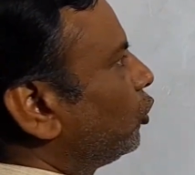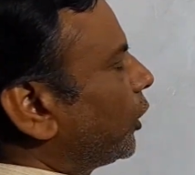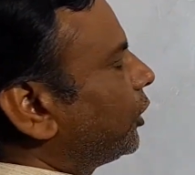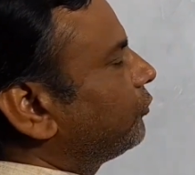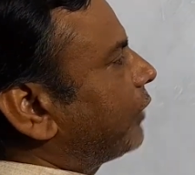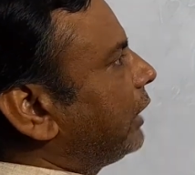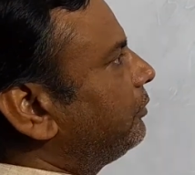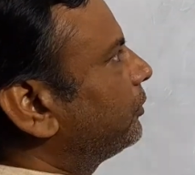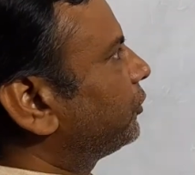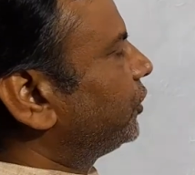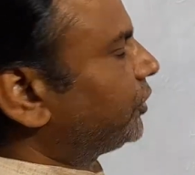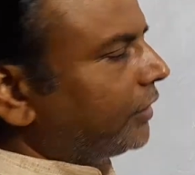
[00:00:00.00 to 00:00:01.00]
25
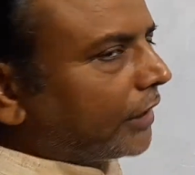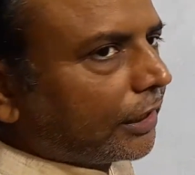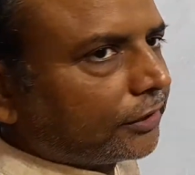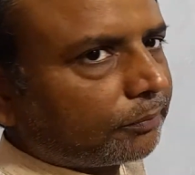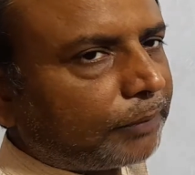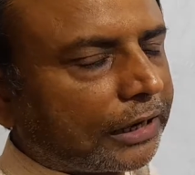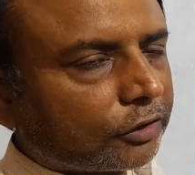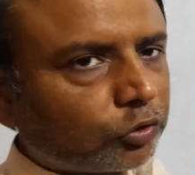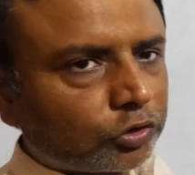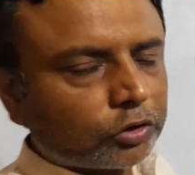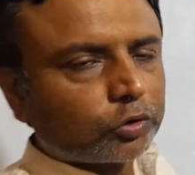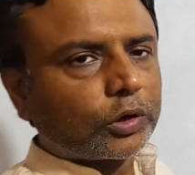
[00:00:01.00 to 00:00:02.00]
यूनिवर्सिटी है जब भारत
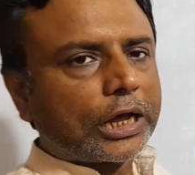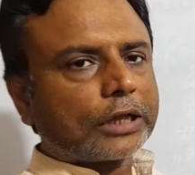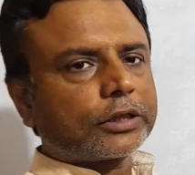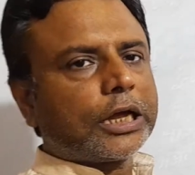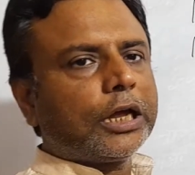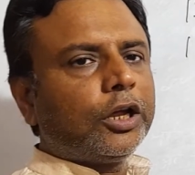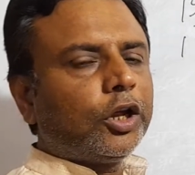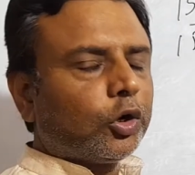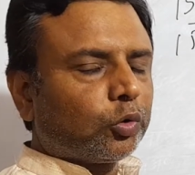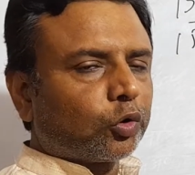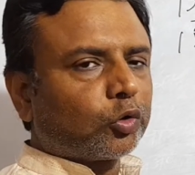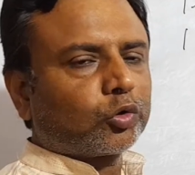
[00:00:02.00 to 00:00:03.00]
स्वतंत्र हो रहा था
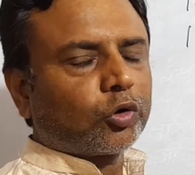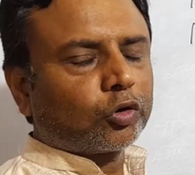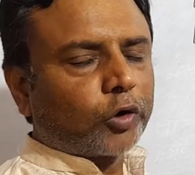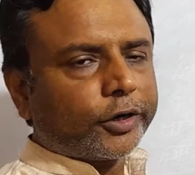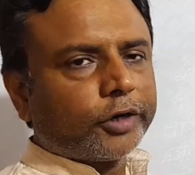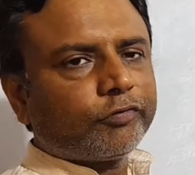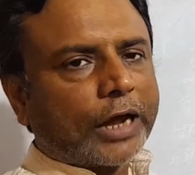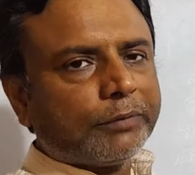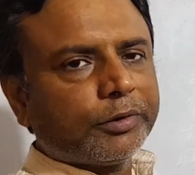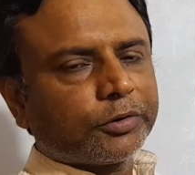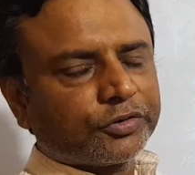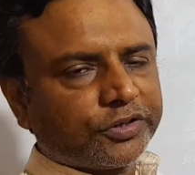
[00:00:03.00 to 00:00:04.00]
तो, तो 25
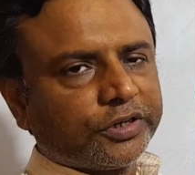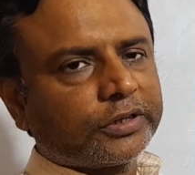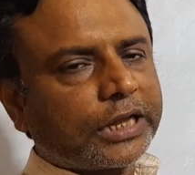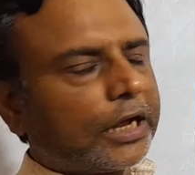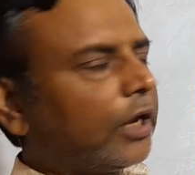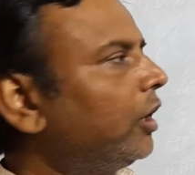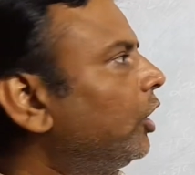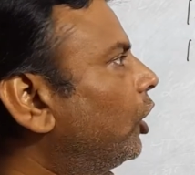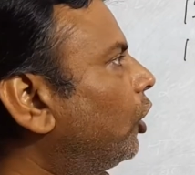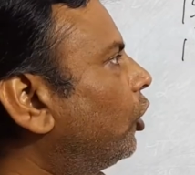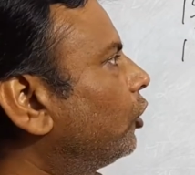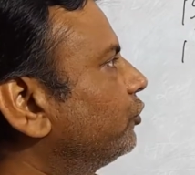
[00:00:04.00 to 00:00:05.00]
यूनिवर्सिटी था और